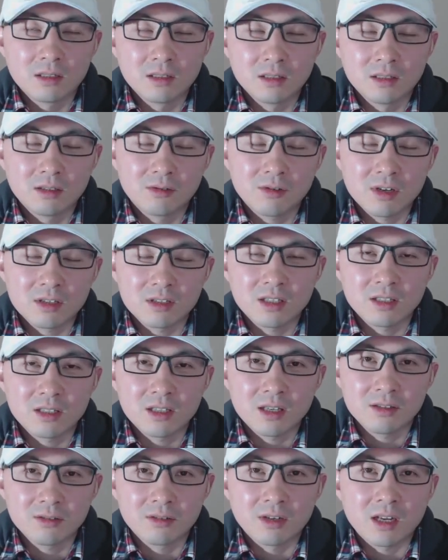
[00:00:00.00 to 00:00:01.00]
更何况
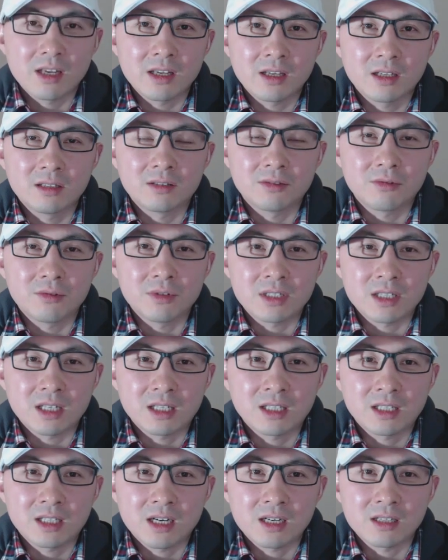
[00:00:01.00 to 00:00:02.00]
现在又来一个对
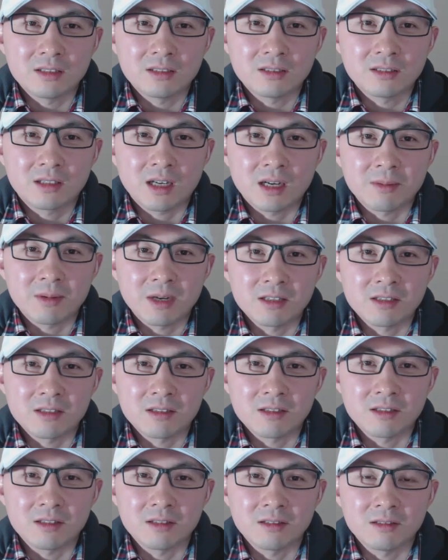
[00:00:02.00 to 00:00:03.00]
加拿大人改判
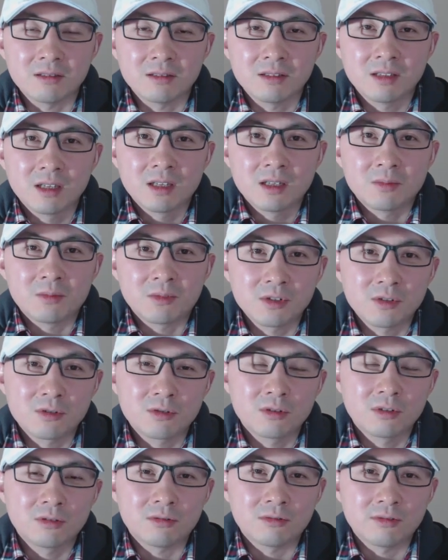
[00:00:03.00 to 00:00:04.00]
死刑，不
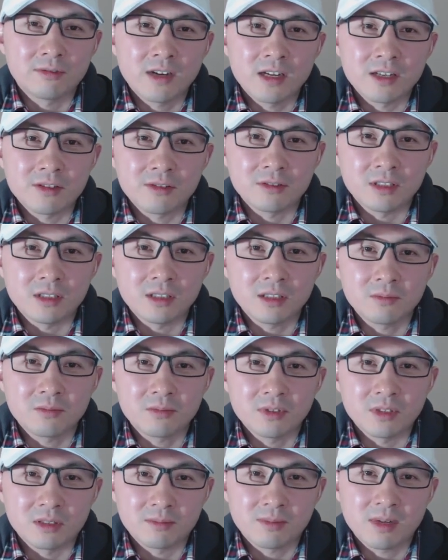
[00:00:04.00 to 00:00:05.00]
是说毒贩就一
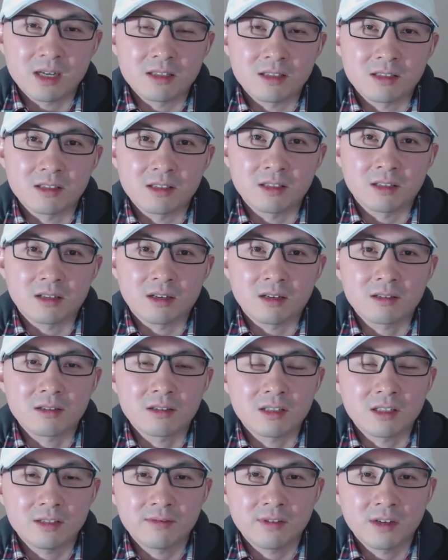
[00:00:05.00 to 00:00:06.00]
定不能判死刑，而
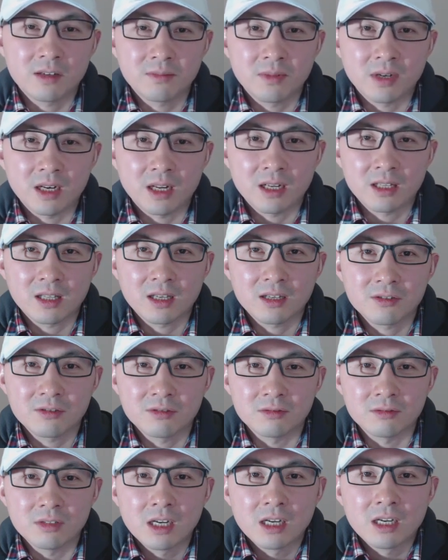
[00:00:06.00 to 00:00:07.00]
是西方本来他
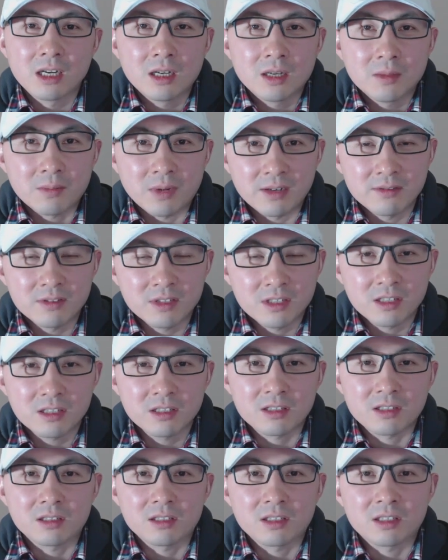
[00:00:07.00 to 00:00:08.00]
就百分之
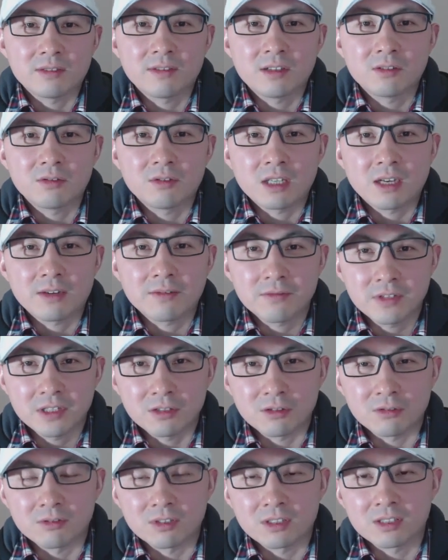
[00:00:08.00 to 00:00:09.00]
七十的西方国家
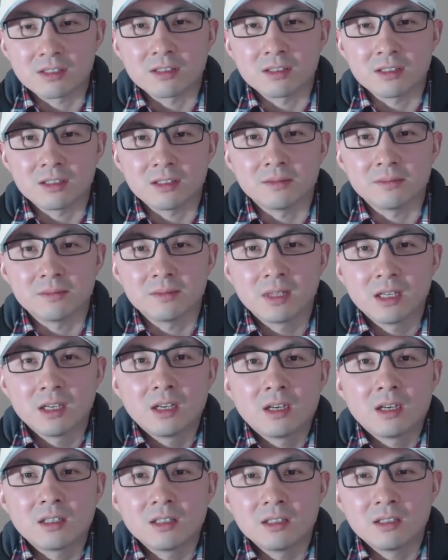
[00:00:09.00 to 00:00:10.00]
废除了死刑。
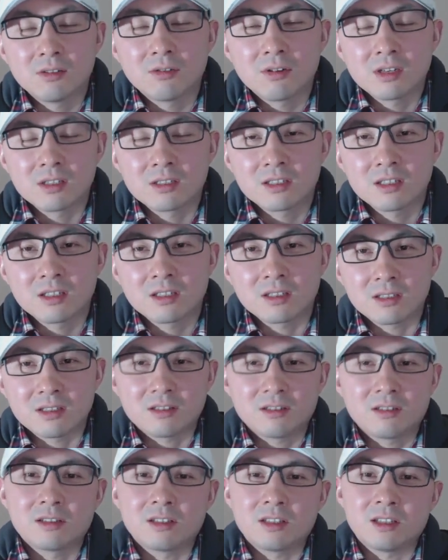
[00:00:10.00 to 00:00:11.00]
更何况这
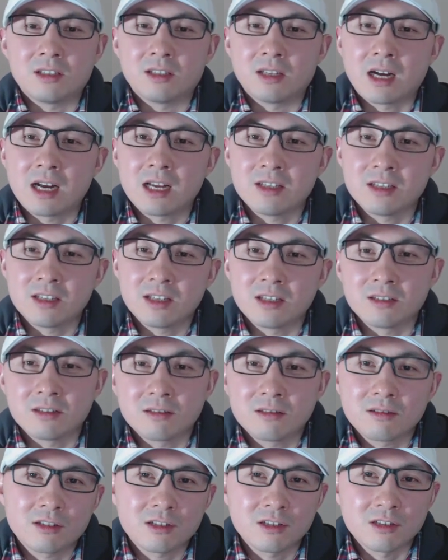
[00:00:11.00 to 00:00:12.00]
这起案
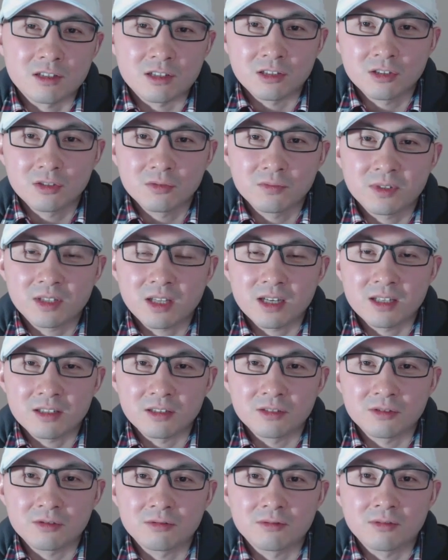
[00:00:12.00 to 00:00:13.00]
件事实都不太
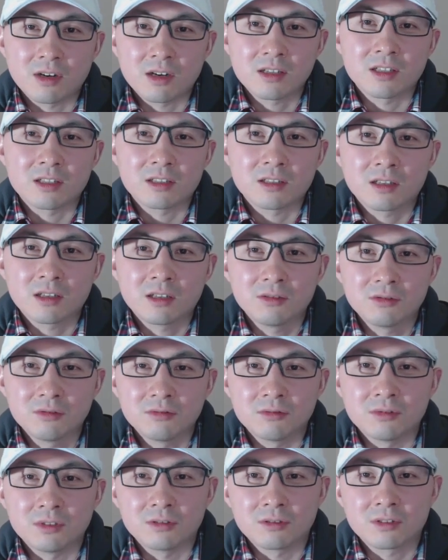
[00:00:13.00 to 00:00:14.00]
清楚，而且是高
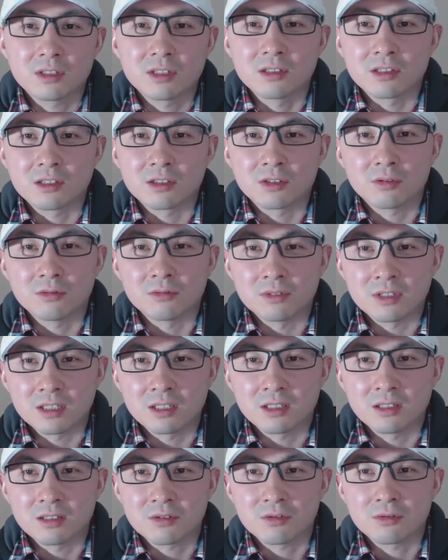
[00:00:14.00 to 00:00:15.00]
度有政治动
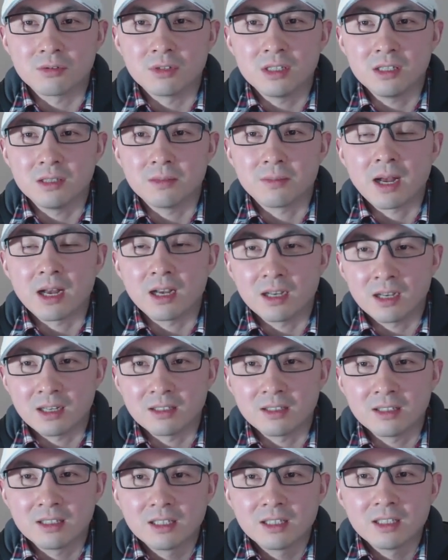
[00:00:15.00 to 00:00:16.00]
机的随意判
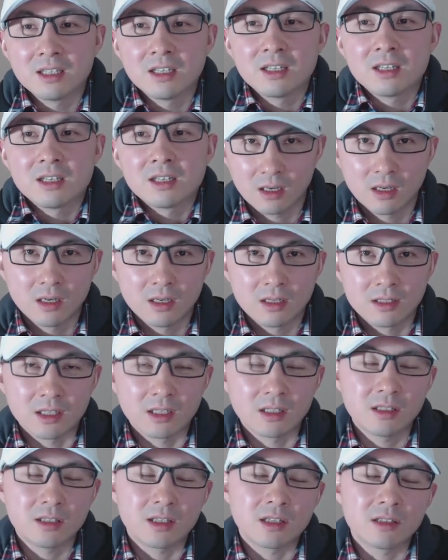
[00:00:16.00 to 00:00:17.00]
案。
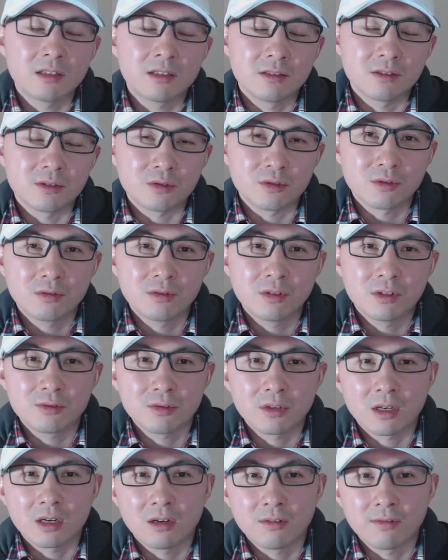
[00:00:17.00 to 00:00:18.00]
结合前阵子中国
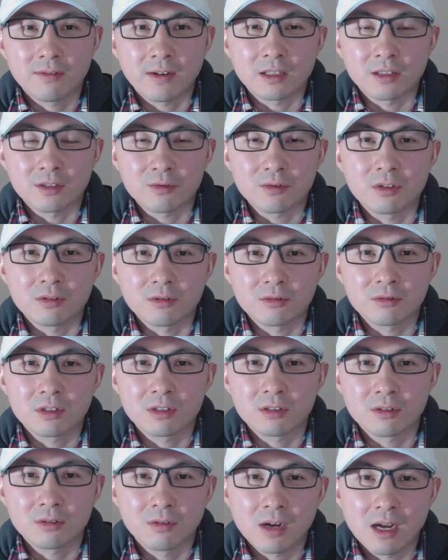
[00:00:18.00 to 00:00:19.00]
最高法的卷宗
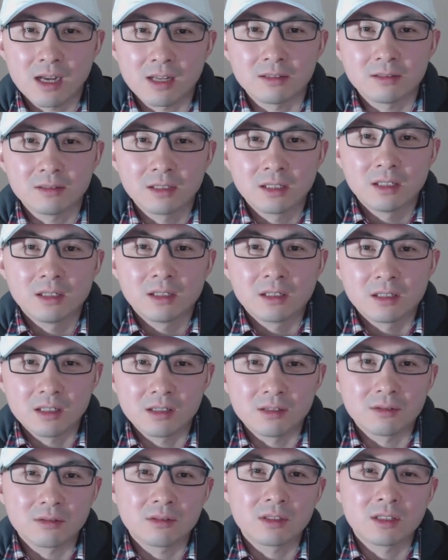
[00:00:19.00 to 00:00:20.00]
失踪案，
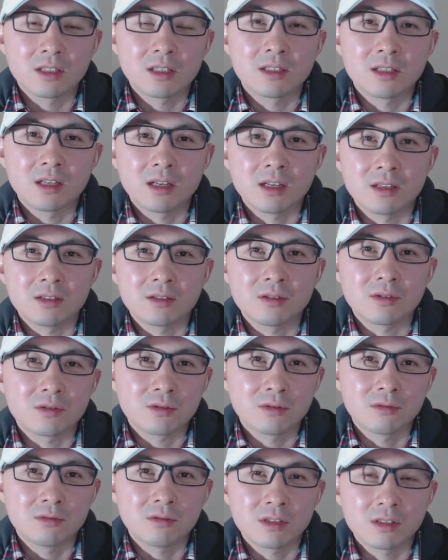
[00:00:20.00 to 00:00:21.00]
可以说现在
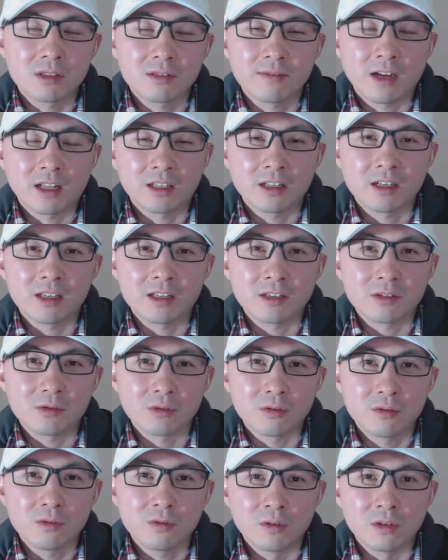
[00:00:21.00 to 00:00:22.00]
中国司法的脸
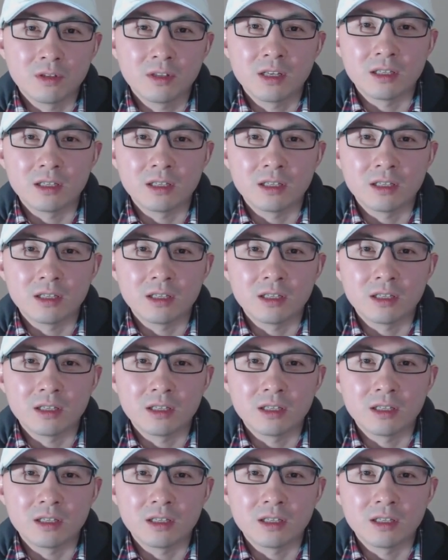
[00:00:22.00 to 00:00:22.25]
从国